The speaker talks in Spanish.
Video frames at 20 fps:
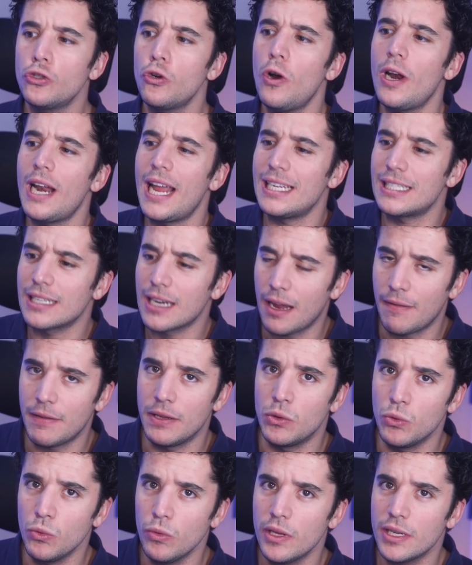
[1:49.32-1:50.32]
solo la
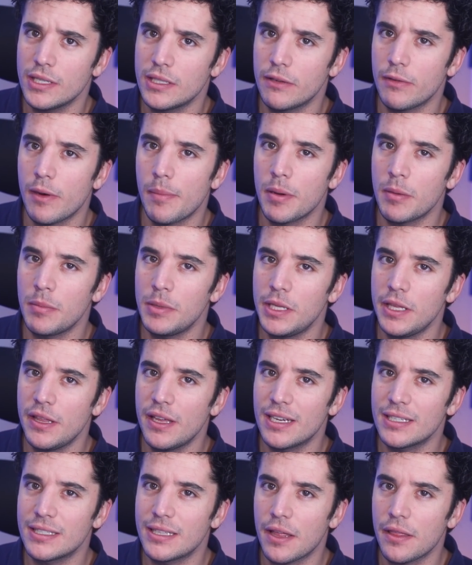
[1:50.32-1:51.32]
esclavitud estaba
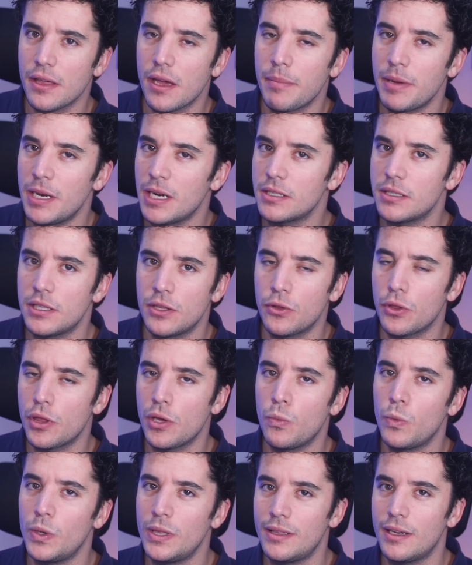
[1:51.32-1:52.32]
permitida hasta hace apenas
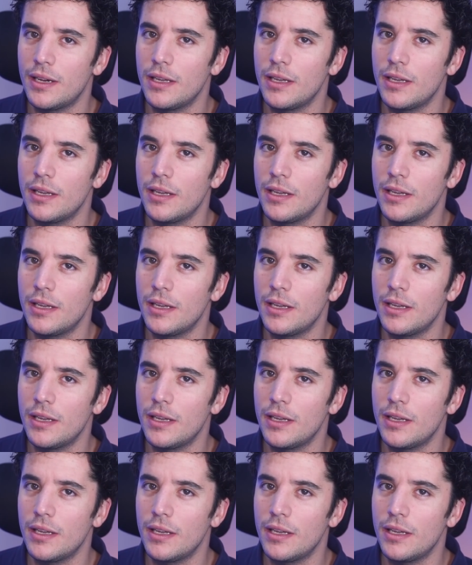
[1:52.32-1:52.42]
150